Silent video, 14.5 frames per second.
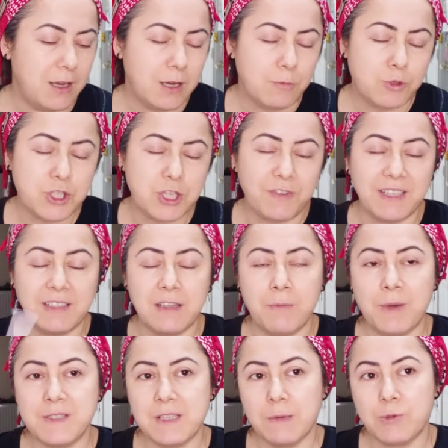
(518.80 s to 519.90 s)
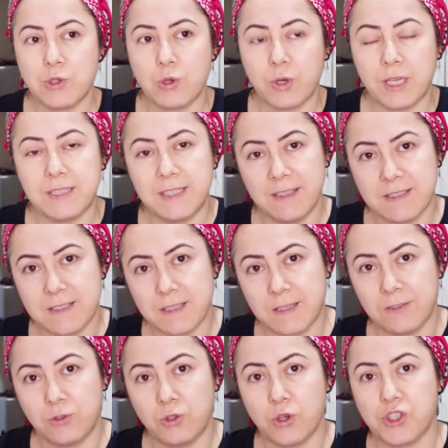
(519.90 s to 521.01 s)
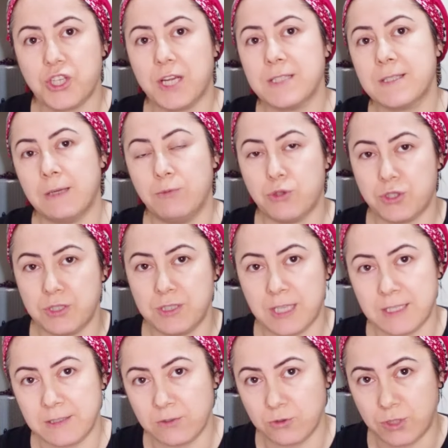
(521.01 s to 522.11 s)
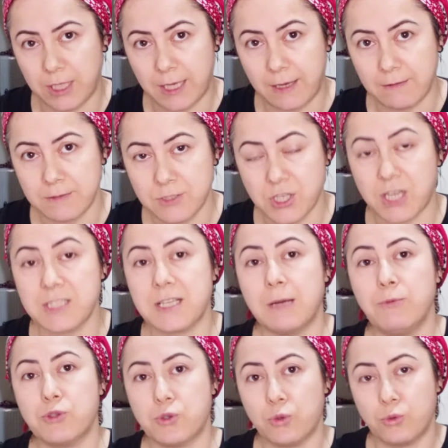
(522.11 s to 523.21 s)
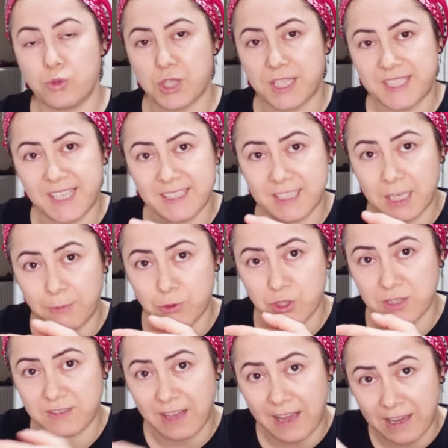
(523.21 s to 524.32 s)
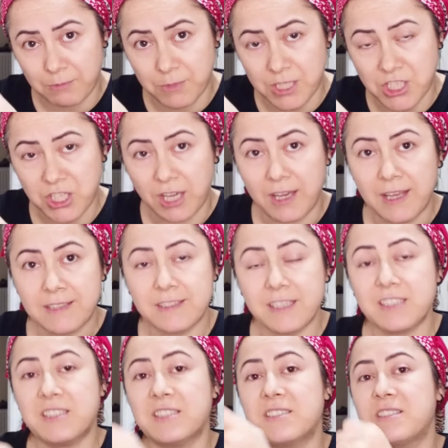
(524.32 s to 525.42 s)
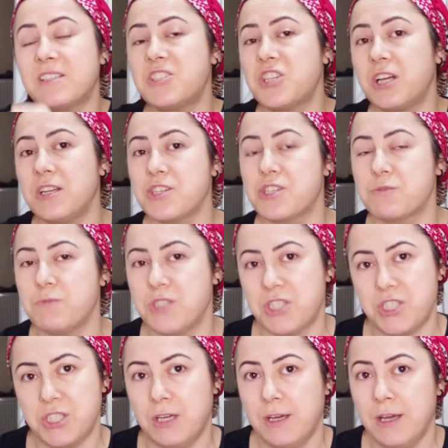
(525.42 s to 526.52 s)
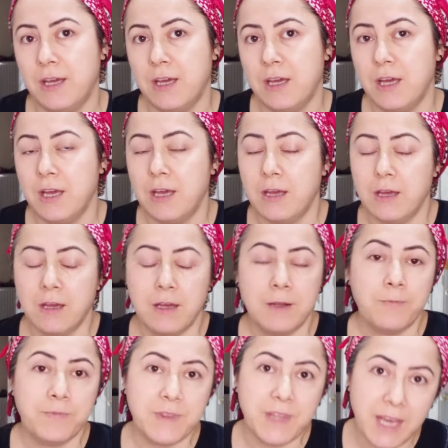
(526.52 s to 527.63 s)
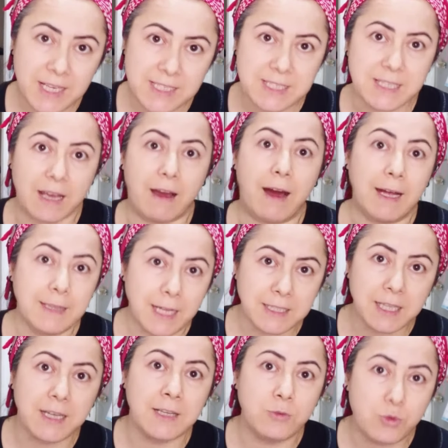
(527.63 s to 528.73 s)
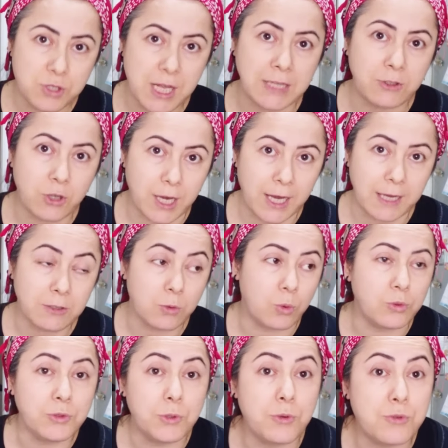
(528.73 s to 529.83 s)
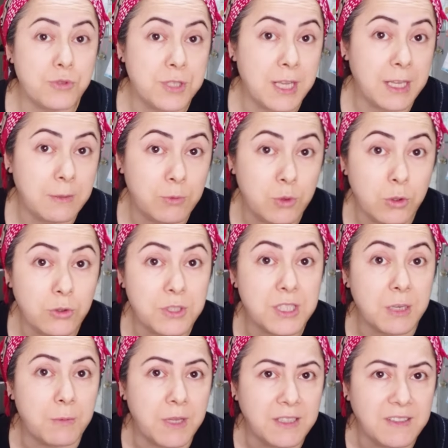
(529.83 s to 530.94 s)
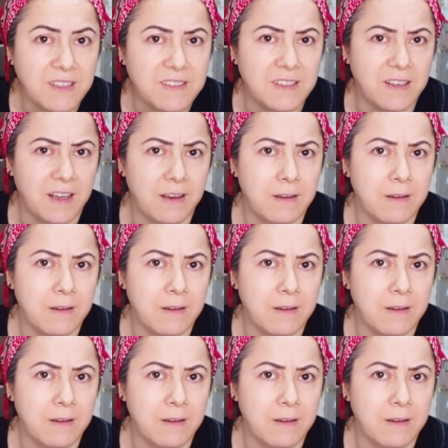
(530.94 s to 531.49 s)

Bu sefer de demezler soket yerine sıkıntı yok şarj kablosundandır diye. Şarj kablosu orada uşak kendi kablosuna takmış tık tık tık tık çalışmış. Neyse Allah'tan hani düzelttik ayrıldık. Onda 350 mi 400 lira ne dediler?